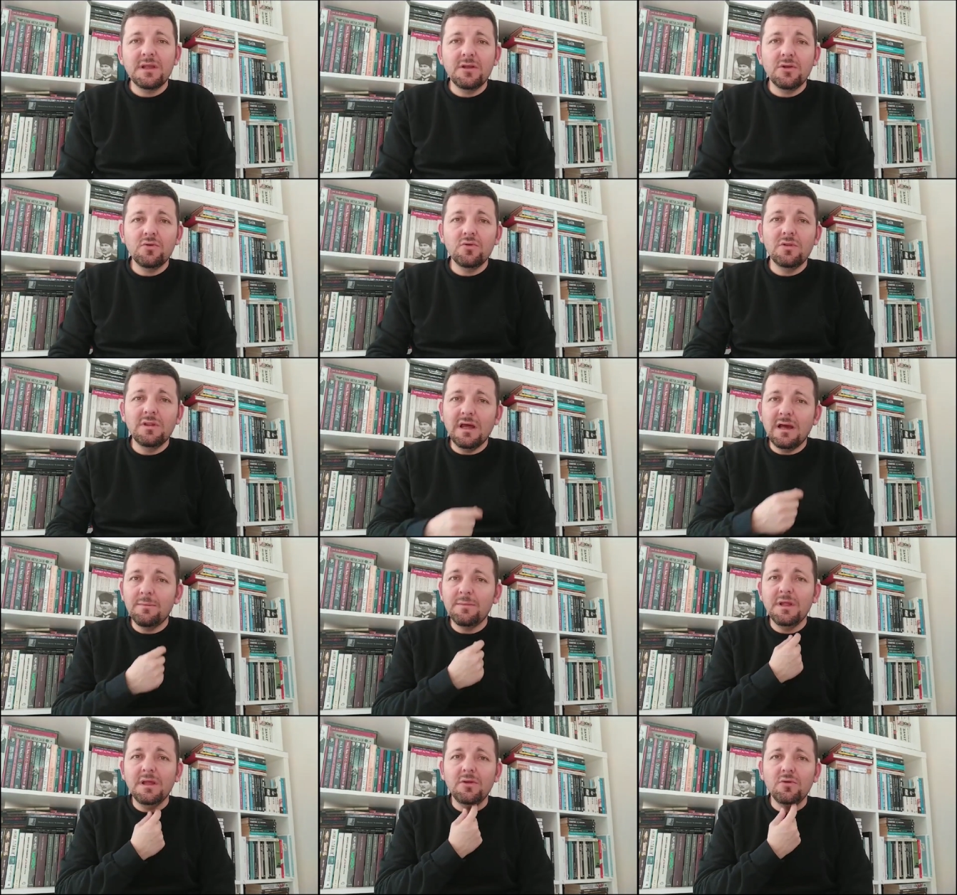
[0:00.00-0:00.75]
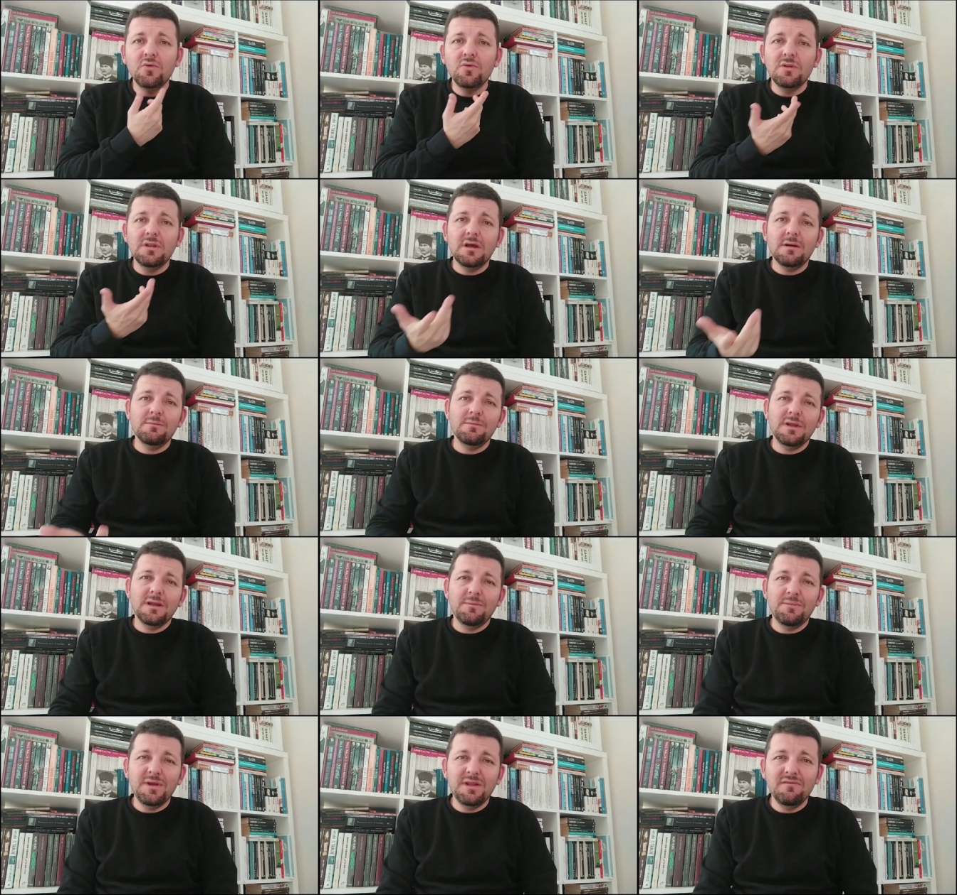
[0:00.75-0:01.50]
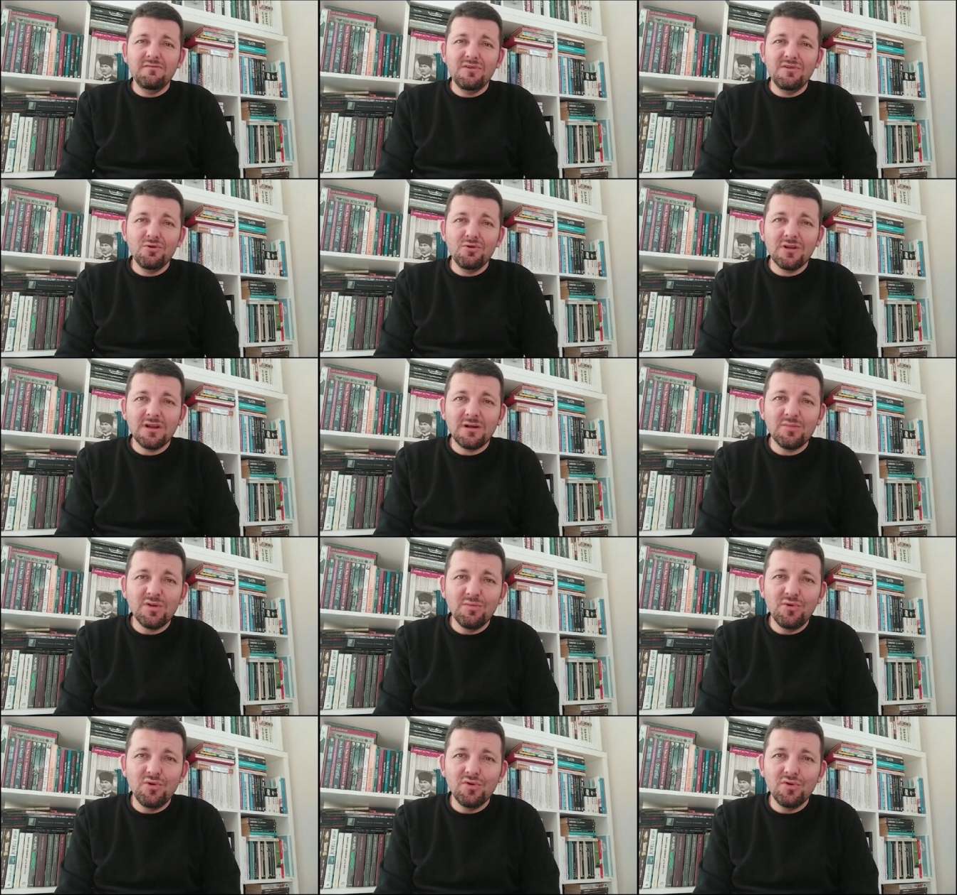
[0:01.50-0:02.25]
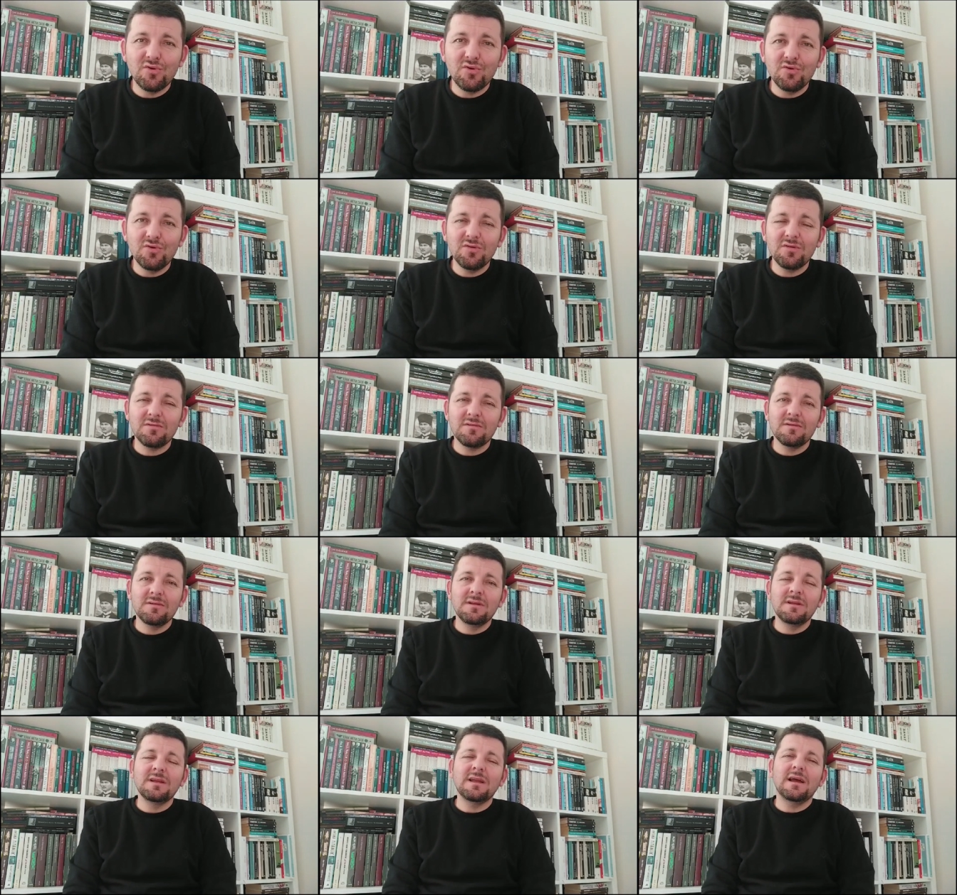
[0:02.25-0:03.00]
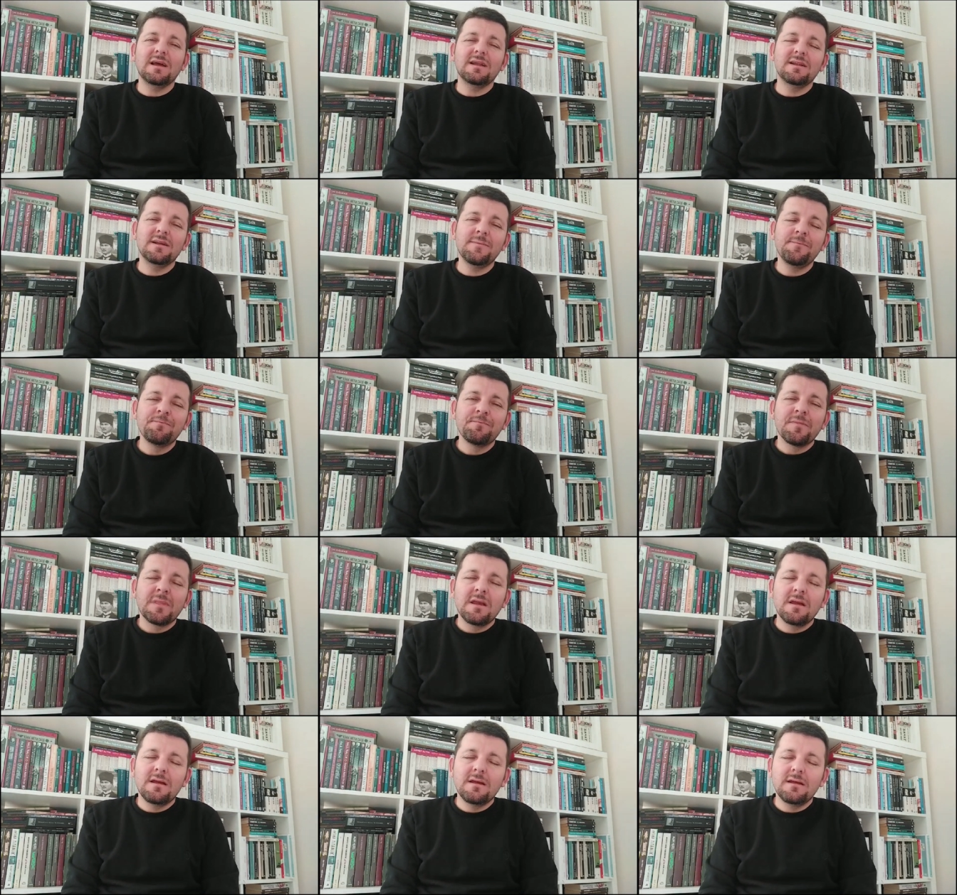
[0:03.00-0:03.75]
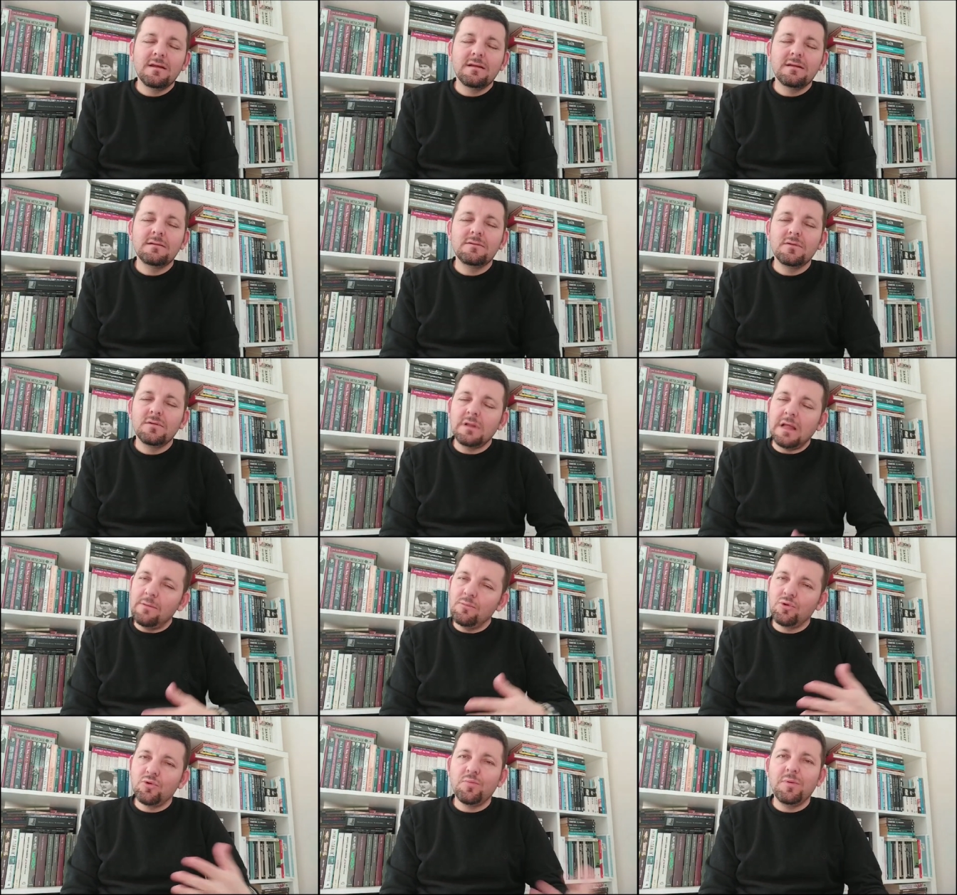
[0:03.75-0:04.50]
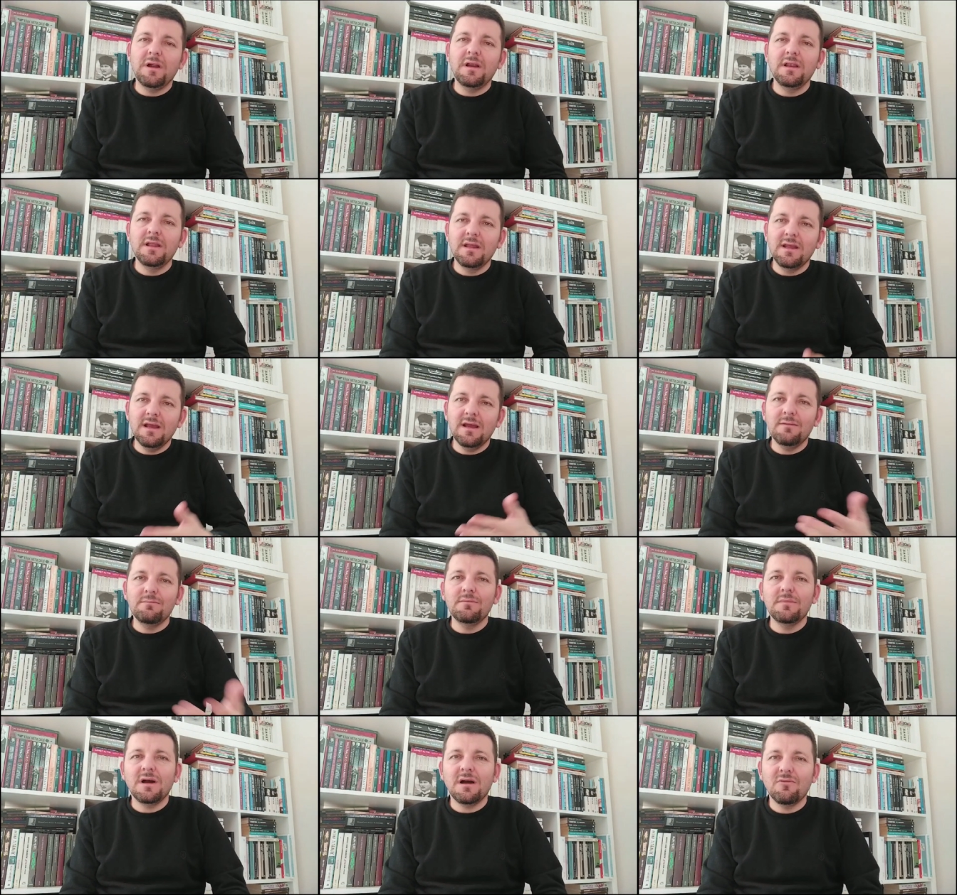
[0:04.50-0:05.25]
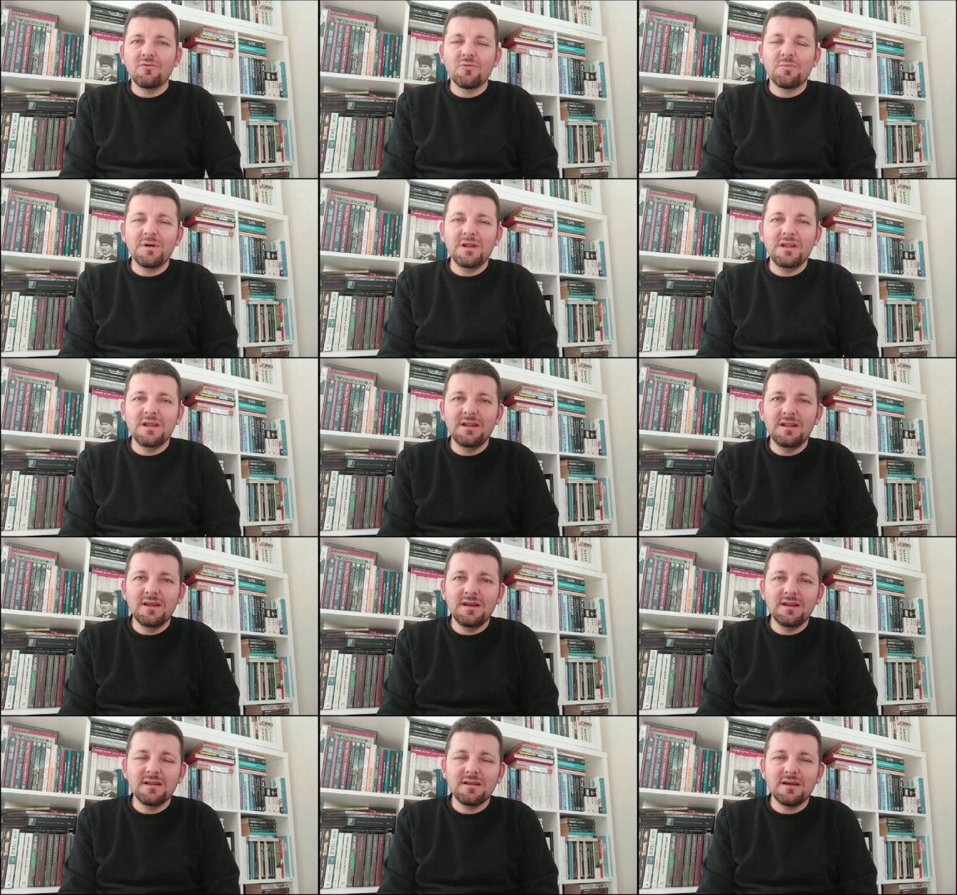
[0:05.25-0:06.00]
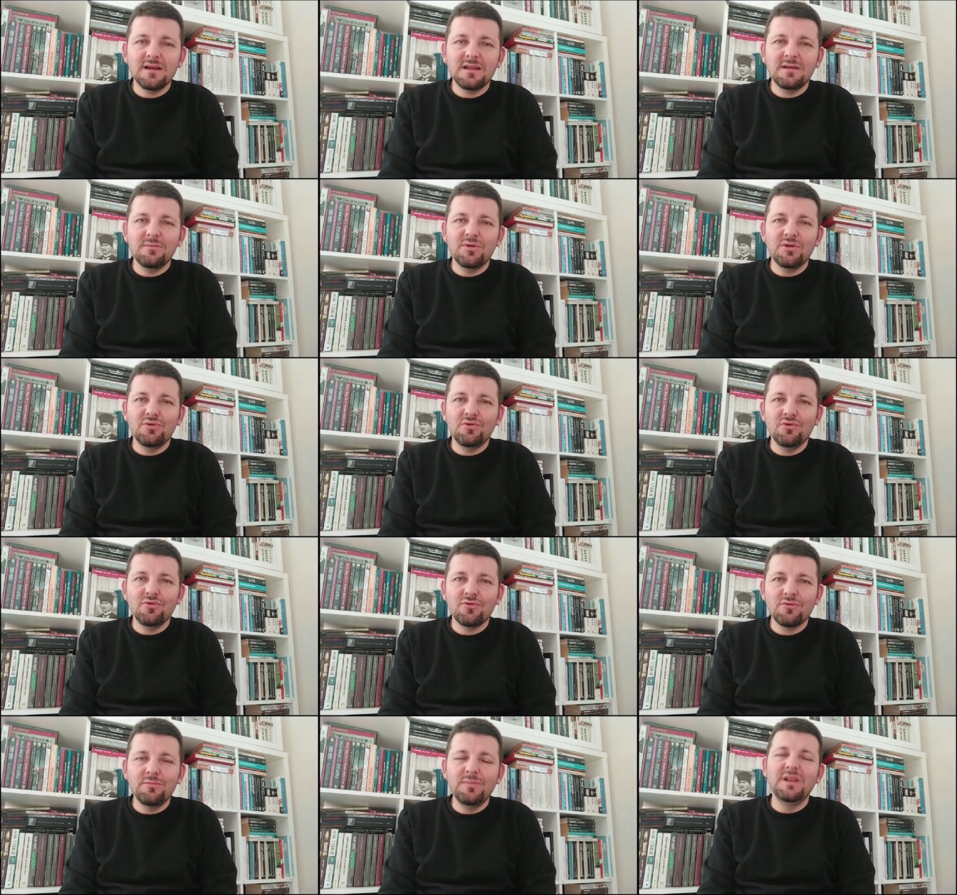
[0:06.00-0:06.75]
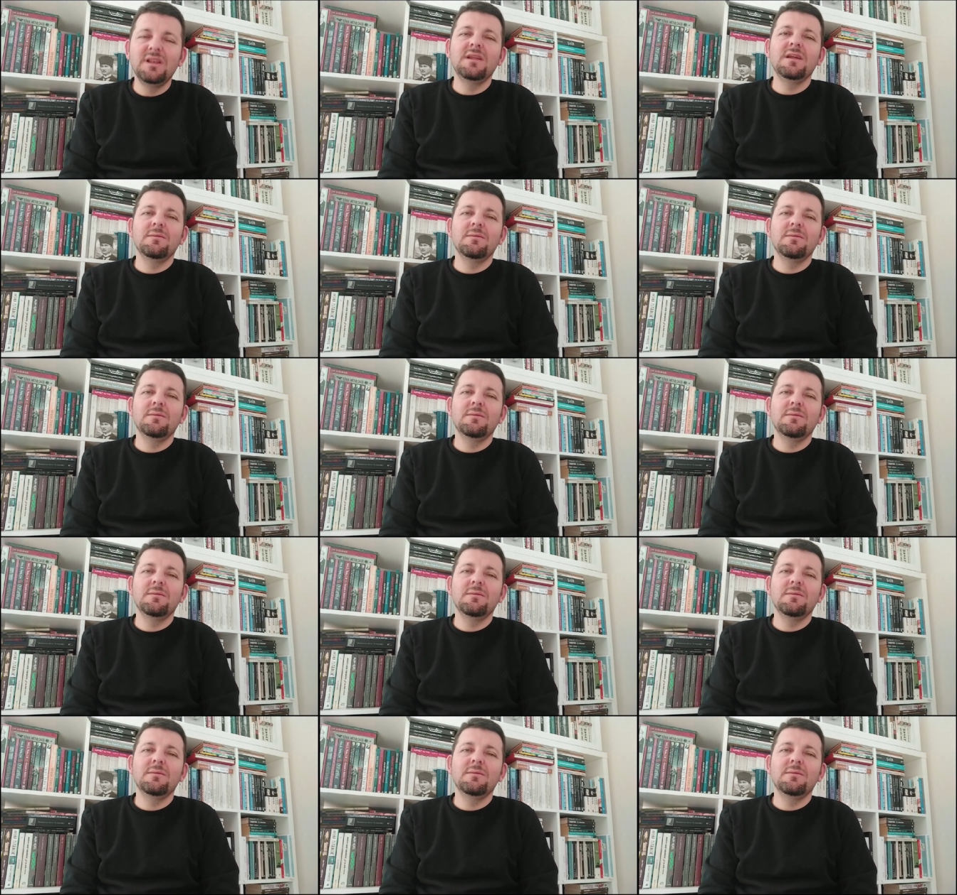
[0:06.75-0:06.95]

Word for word: Peki gündem ne? Gündem benim videolarımda biliyorsunuz yani e, hem Süper Ligi hem Avrupa Liglerini takip ediyorum.